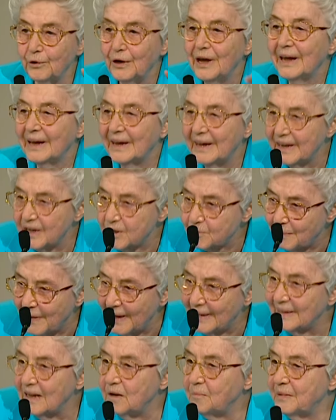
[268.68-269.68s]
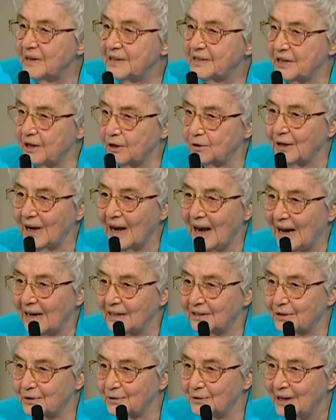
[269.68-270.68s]
Isto é, um anúncio que
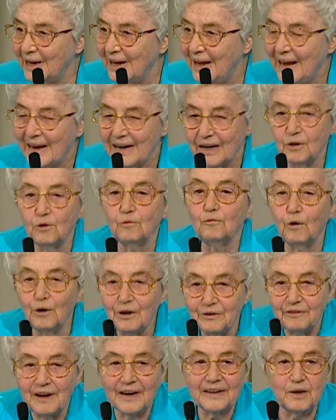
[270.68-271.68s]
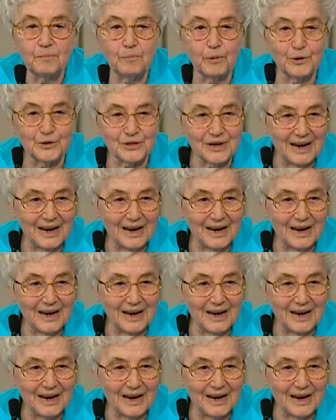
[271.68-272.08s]
respeita o pensamento do outro,